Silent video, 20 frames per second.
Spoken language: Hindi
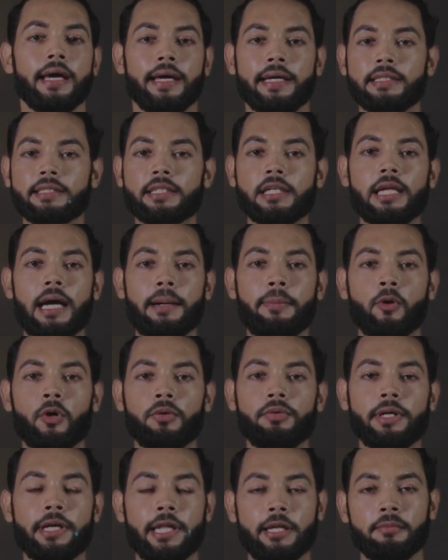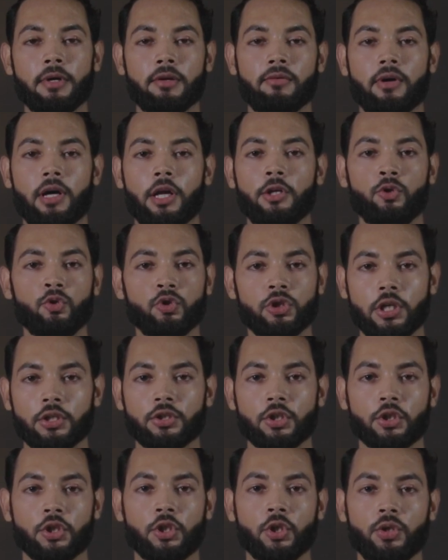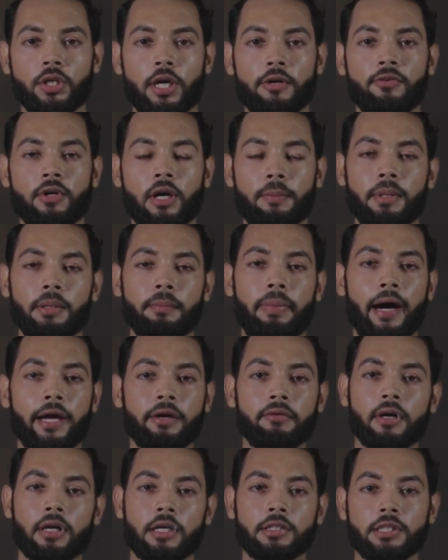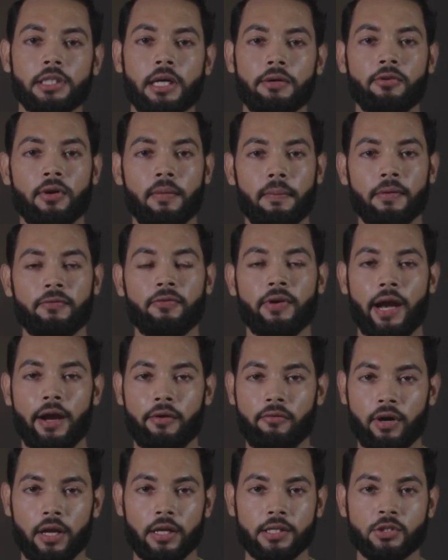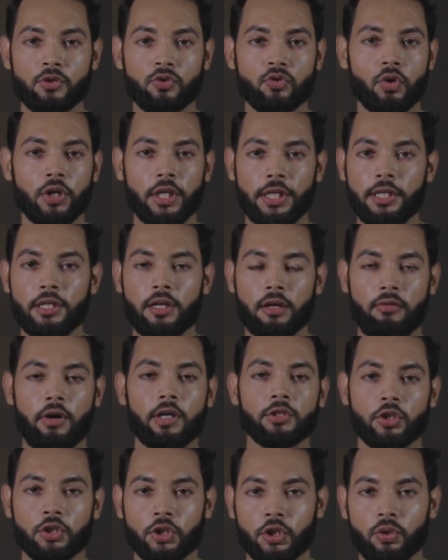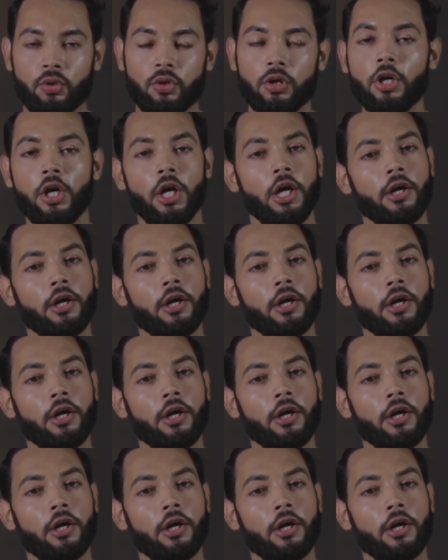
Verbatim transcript: इसके लिए आप कोई भी ट्रिमर वगैरह यूज़ कर सकते हो या फिर अपने भाई वगैरह से या फिर अपने फ्रेंड वगैरह से उसको क्लीन करवा सकते हो